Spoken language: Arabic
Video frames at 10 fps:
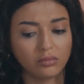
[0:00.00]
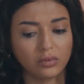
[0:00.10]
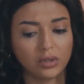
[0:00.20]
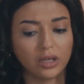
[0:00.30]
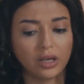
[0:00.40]

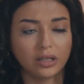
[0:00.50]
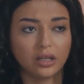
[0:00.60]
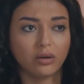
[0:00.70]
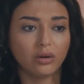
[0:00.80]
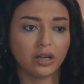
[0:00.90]
وانا يعني
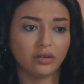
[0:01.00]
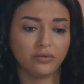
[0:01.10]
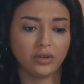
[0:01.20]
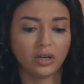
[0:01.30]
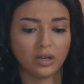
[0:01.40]
لو
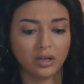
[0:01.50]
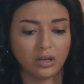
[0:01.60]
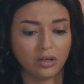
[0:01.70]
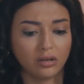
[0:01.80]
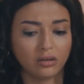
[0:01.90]
اعرف
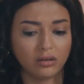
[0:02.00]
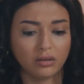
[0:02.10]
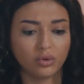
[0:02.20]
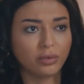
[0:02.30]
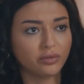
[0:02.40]
آه، اقوم